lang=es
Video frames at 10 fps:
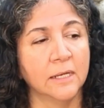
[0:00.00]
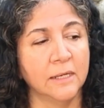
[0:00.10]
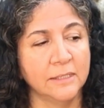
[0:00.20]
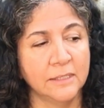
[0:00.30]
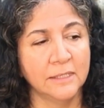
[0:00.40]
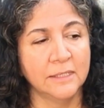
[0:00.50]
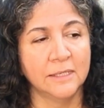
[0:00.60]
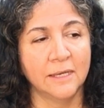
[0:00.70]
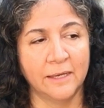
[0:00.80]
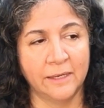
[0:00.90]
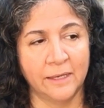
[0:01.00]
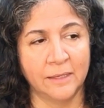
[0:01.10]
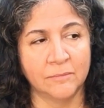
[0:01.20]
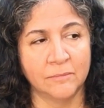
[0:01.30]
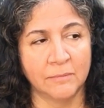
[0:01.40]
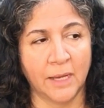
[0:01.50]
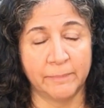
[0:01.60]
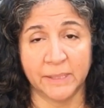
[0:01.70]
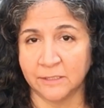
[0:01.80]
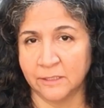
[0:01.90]
Y em, a
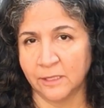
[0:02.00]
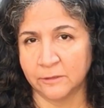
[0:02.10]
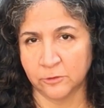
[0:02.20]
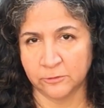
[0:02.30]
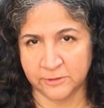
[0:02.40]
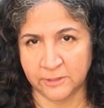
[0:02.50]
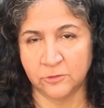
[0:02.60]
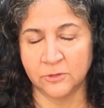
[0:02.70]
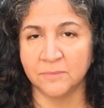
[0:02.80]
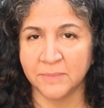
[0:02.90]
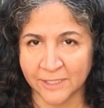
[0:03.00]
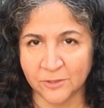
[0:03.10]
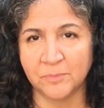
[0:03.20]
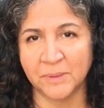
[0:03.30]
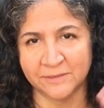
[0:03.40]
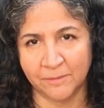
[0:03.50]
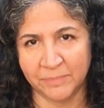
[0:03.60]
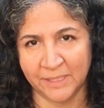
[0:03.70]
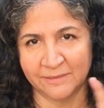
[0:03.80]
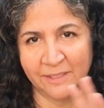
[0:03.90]
partir del solsticio de invierno, pues
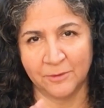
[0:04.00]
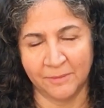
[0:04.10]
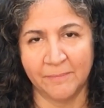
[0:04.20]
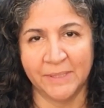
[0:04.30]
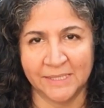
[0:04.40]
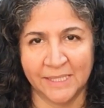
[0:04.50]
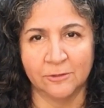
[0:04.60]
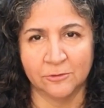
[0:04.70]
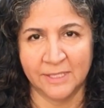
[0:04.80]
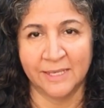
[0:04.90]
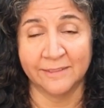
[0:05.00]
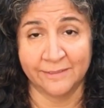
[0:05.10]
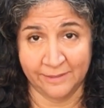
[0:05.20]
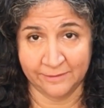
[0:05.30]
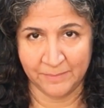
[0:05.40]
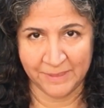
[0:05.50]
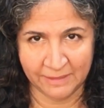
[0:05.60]
empiezan nuevamente los días a hacerse más